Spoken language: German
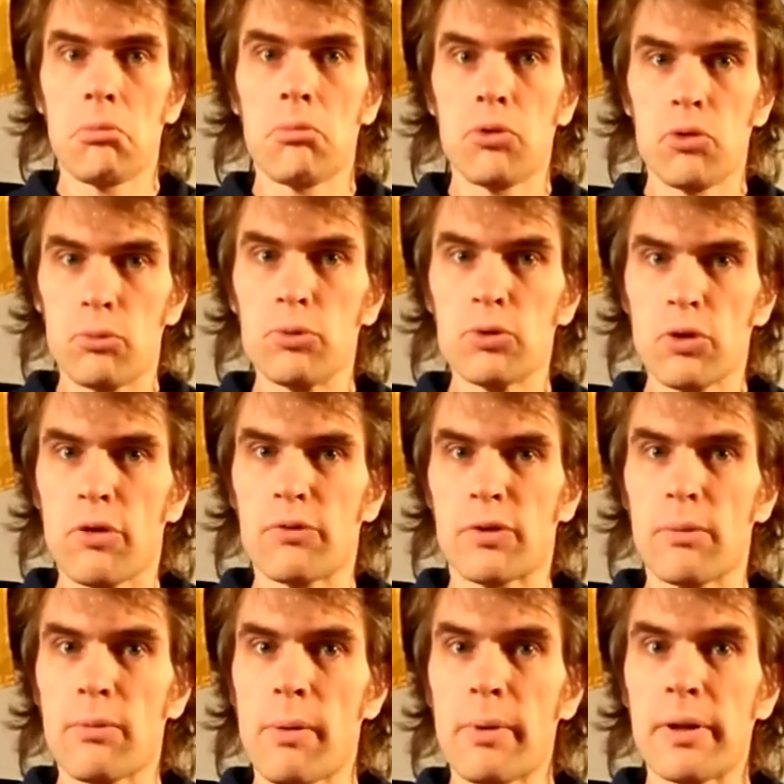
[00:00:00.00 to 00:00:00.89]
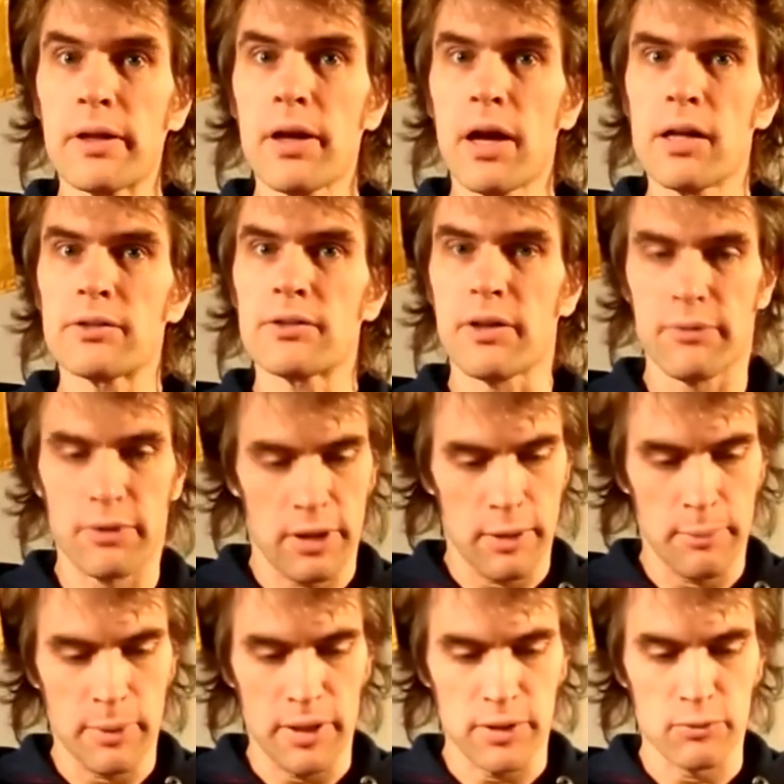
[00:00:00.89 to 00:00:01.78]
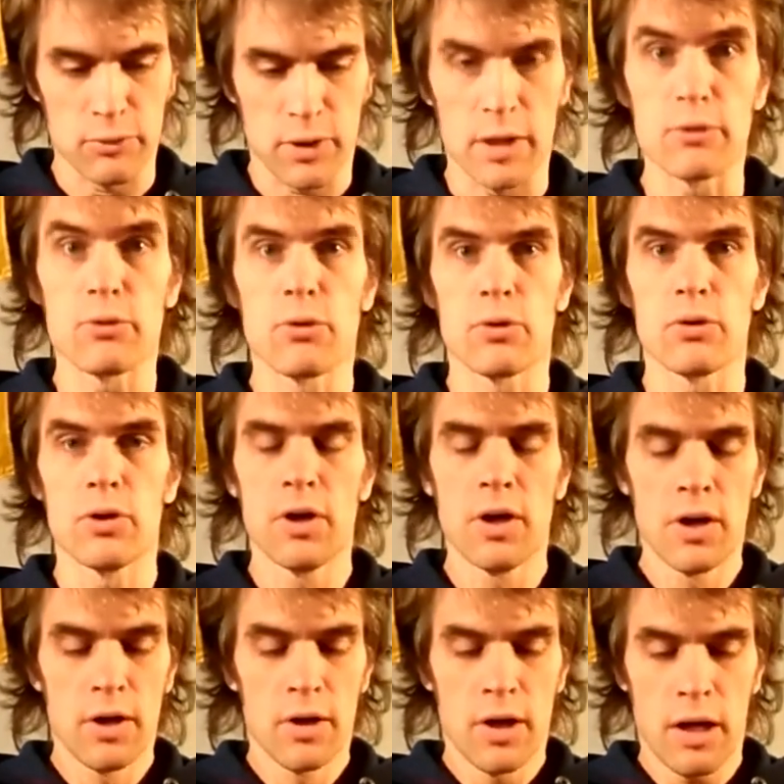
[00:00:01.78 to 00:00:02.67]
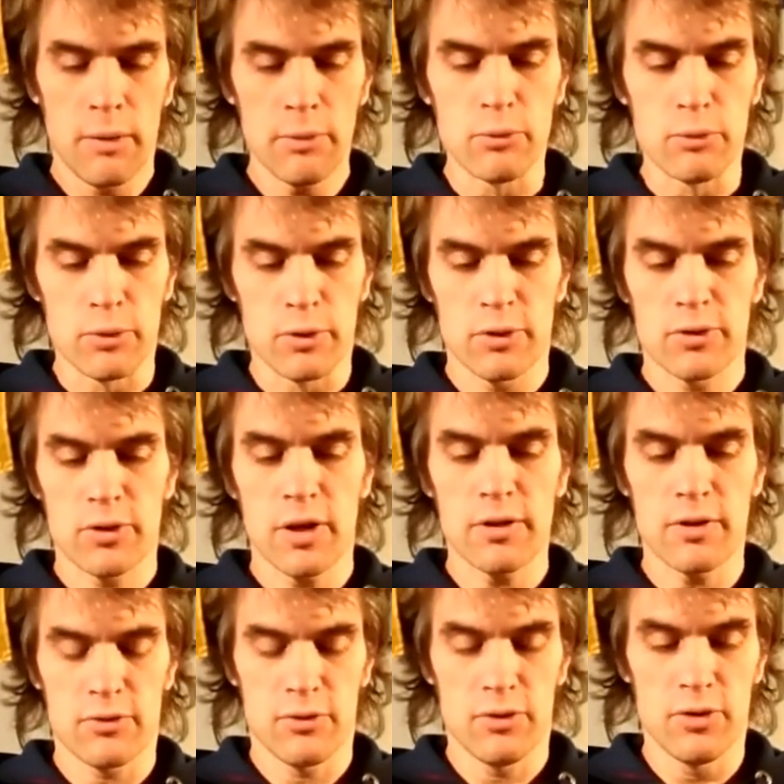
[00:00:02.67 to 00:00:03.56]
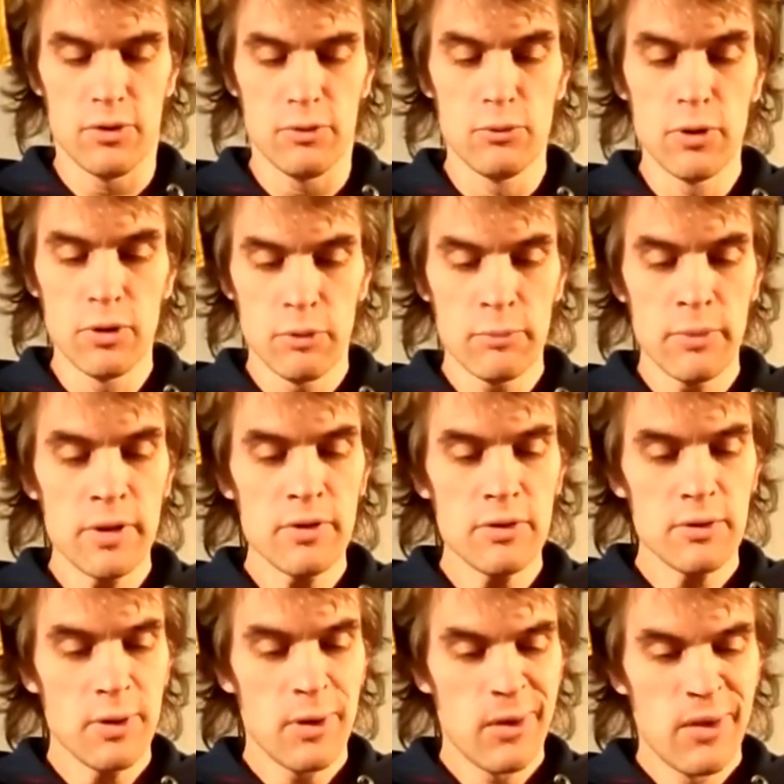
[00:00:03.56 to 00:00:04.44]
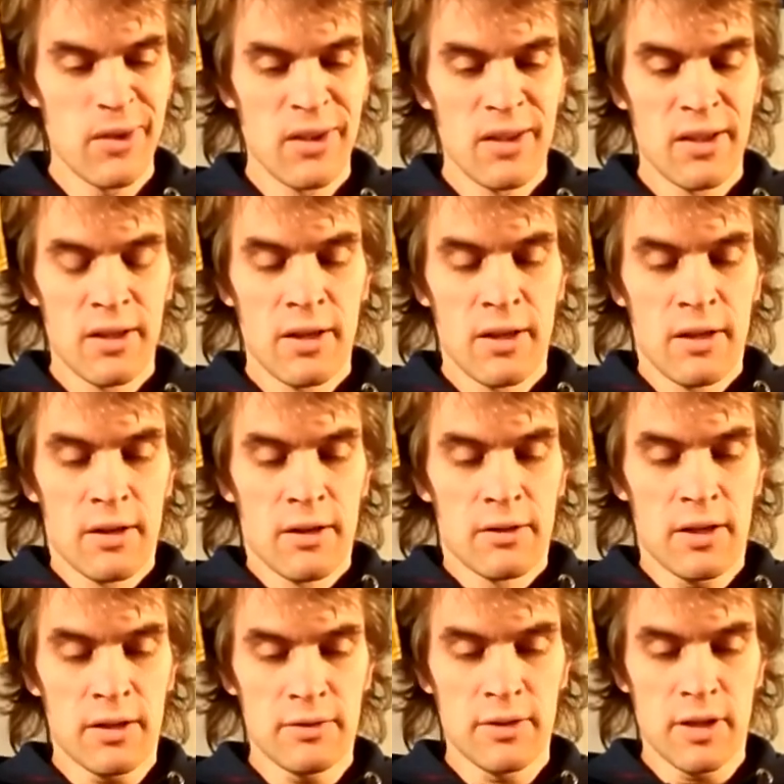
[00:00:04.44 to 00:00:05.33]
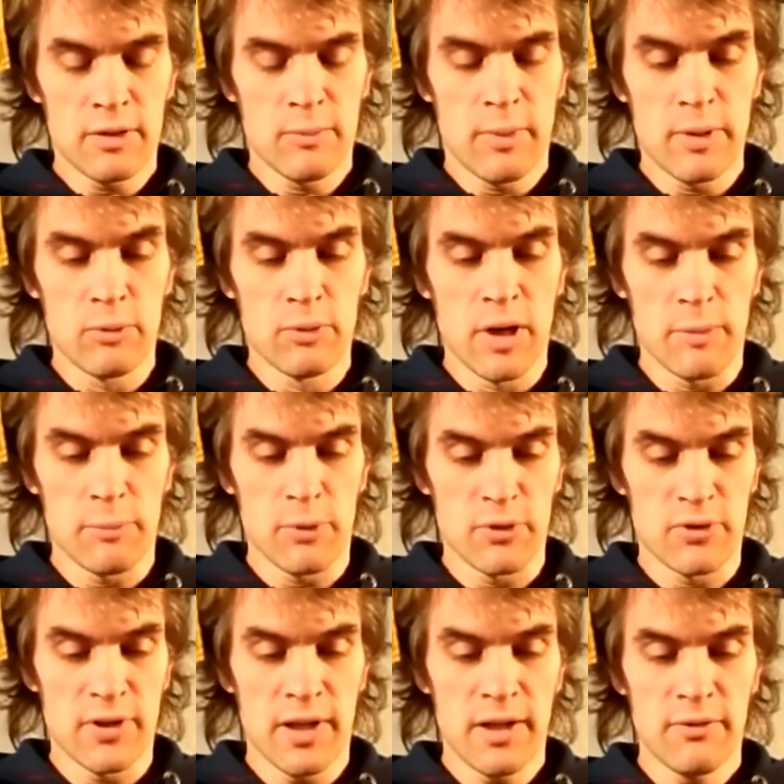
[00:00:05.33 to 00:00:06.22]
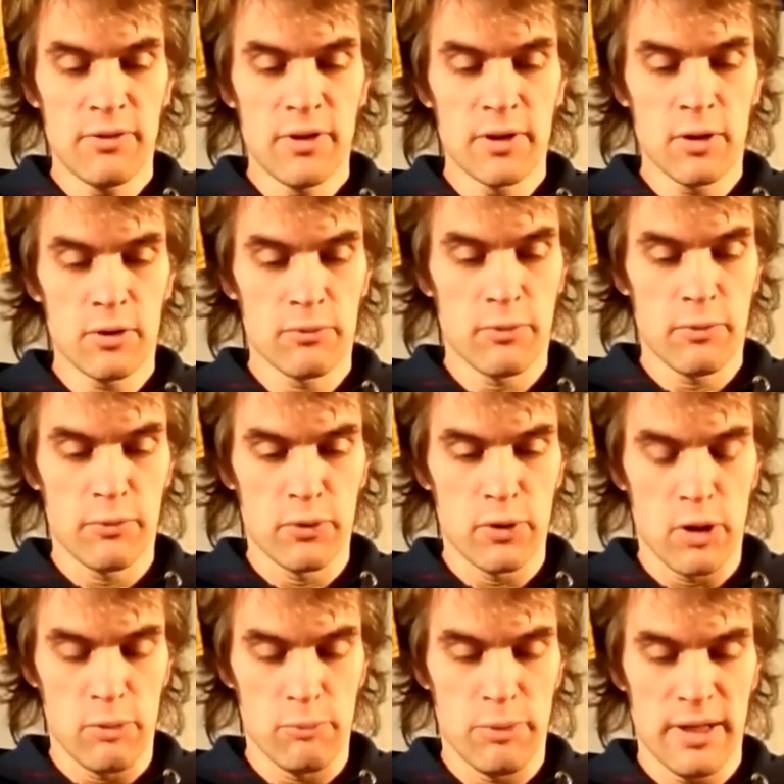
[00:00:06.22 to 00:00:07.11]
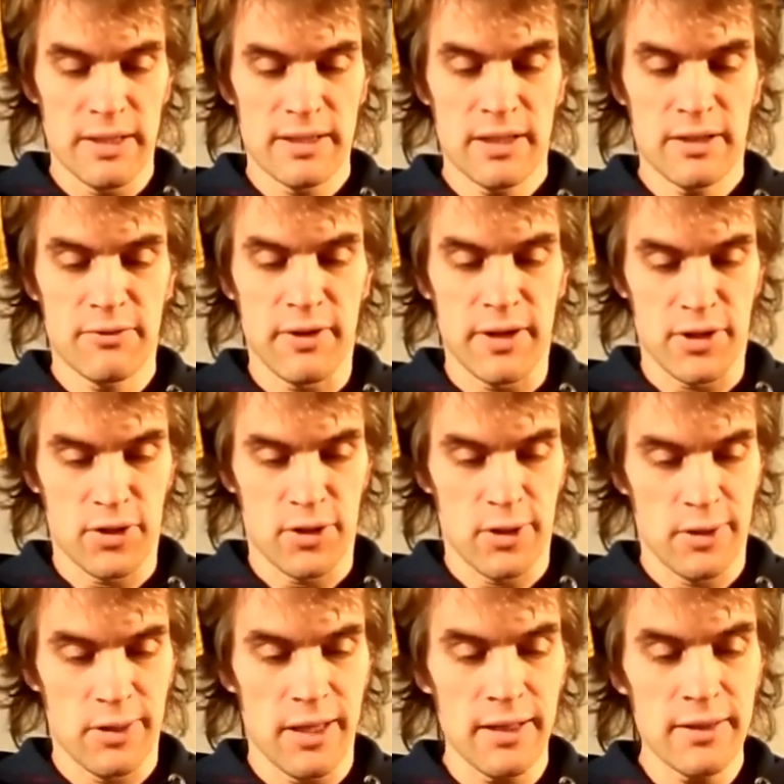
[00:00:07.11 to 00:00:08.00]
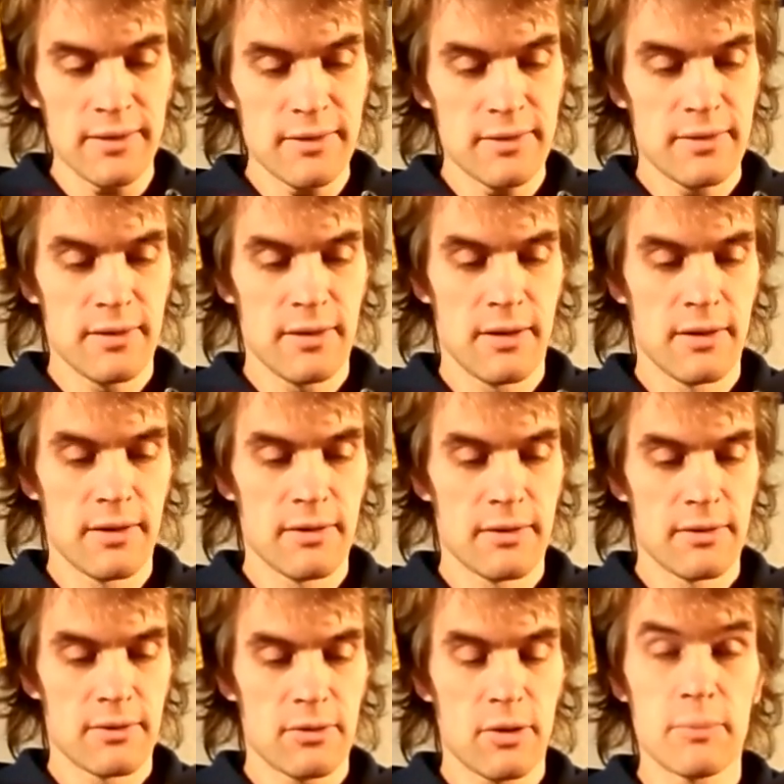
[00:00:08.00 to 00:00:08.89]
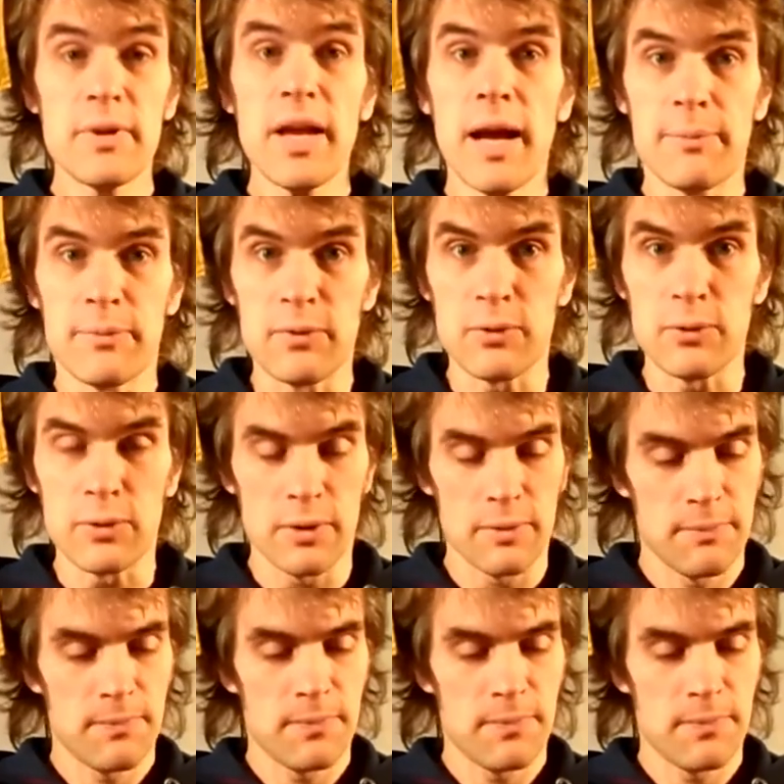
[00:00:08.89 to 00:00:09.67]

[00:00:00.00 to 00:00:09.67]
Ich muss öfter mal meine Gehaltserhöhung Abrechnung angucken. Aber gut, es geht jetzt nicht nur um mich. Das sind also meine 100 Prozent, 4500 ein paar zerquetschte. Jetzt kommen die Abzüge.